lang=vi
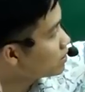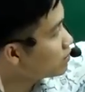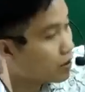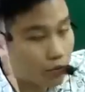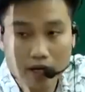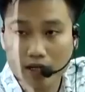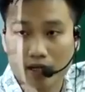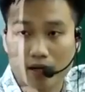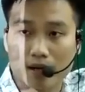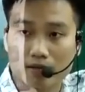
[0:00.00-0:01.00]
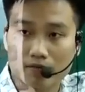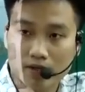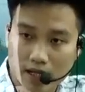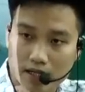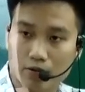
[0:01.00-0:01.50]
dính điều kiện thì các bạn
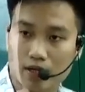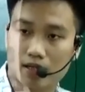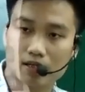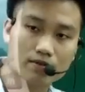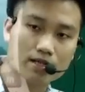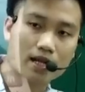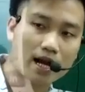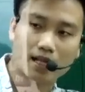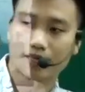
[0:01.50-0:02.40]
viết cả điều kiện nó xét 2